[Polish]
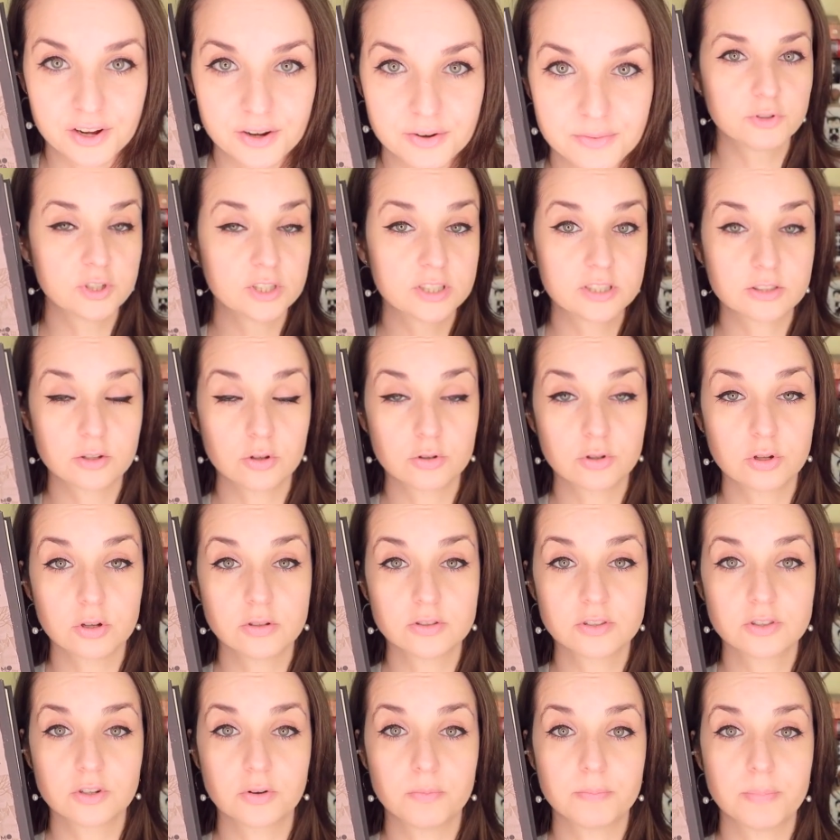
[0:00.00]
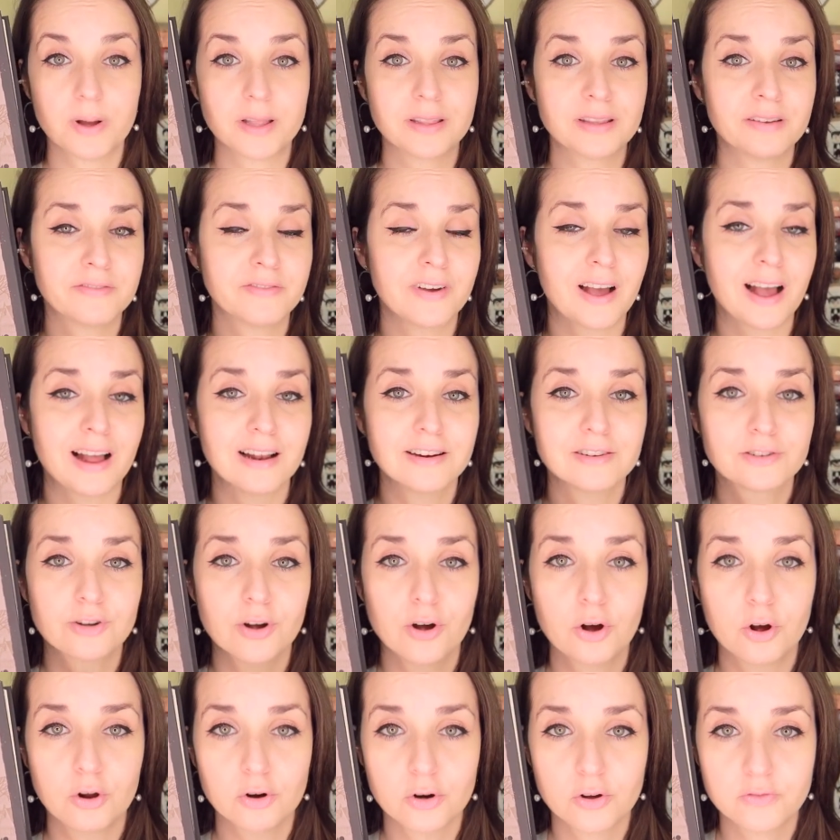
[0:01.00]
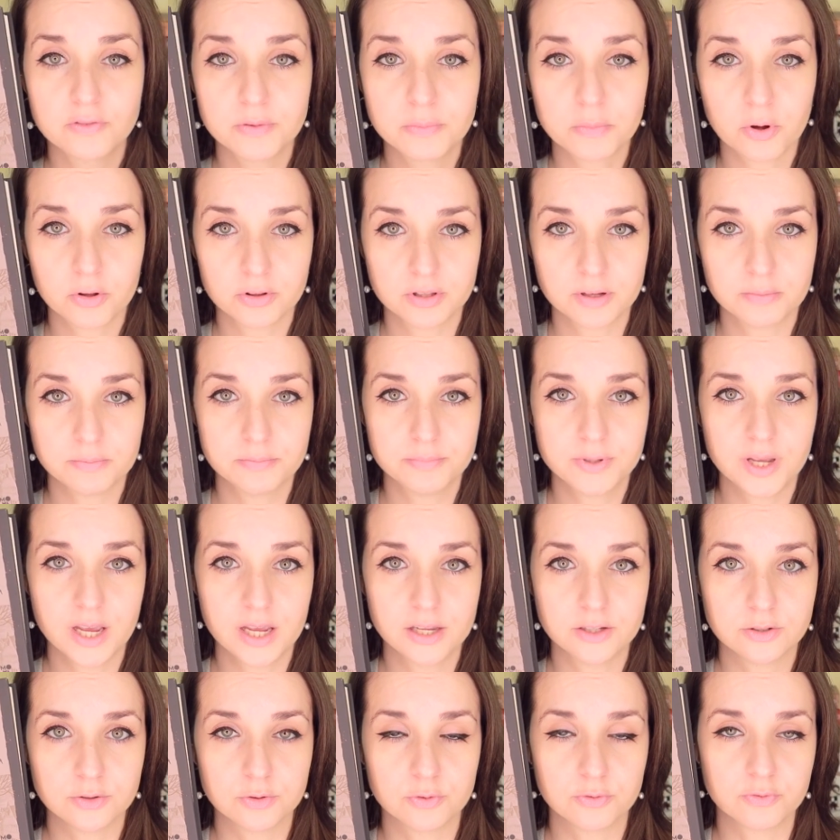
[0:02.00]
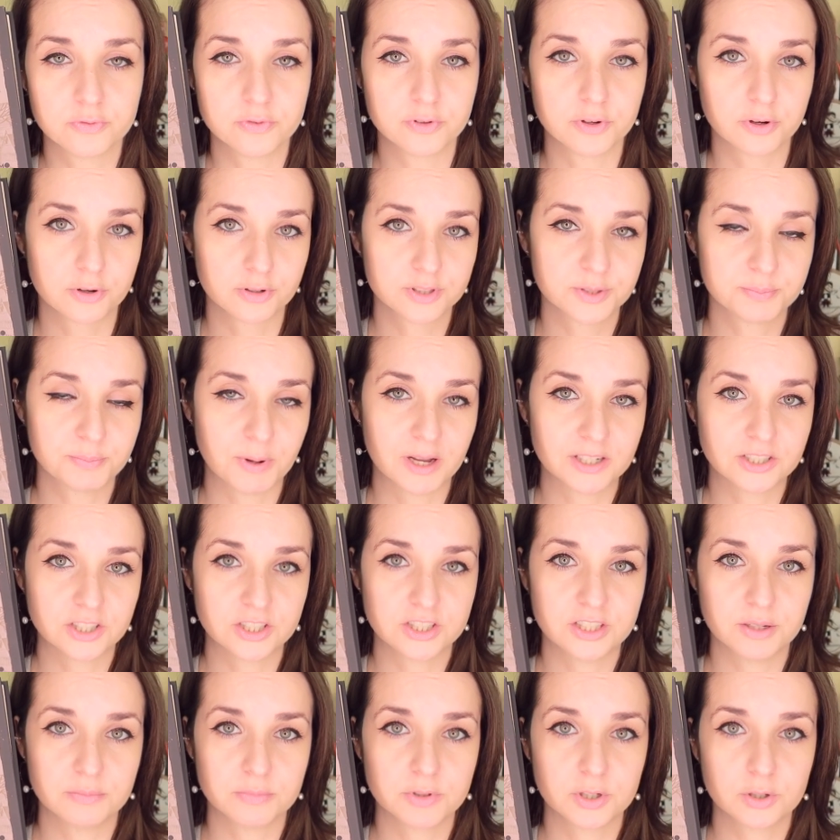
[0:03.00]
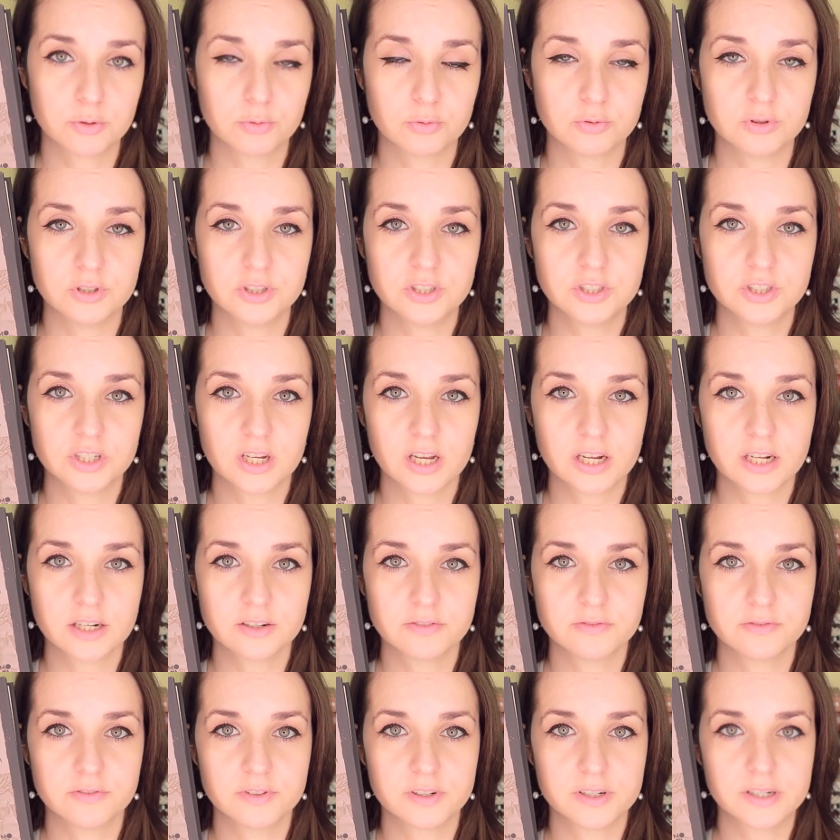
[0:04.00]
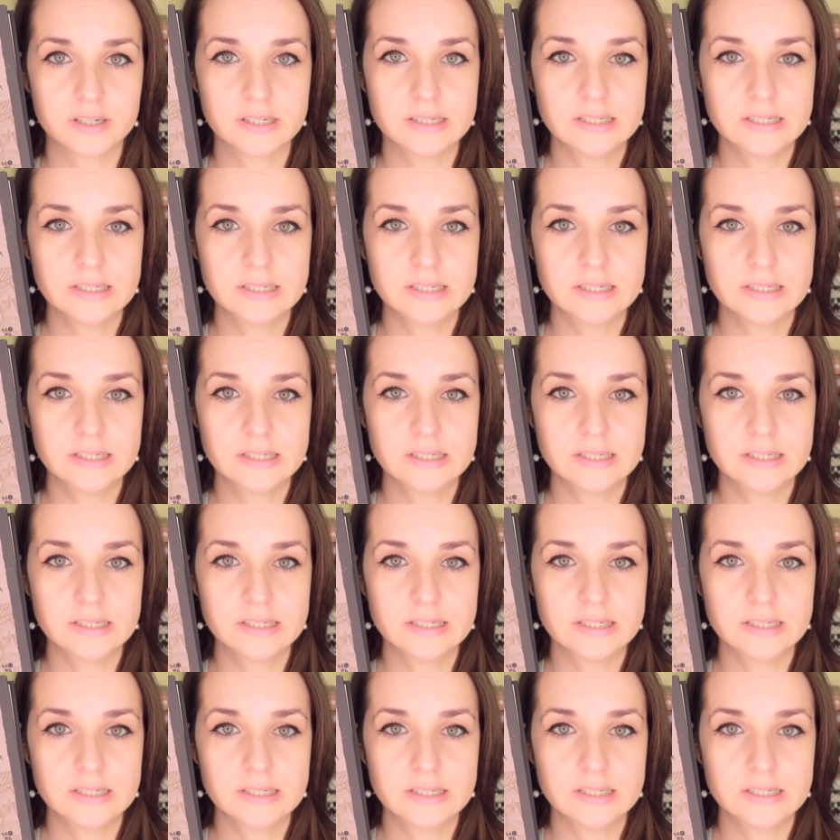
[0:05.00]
Wszystko to skąpane w alkoholowym otępieniu, w rozpaczy ciemnych uliczek, w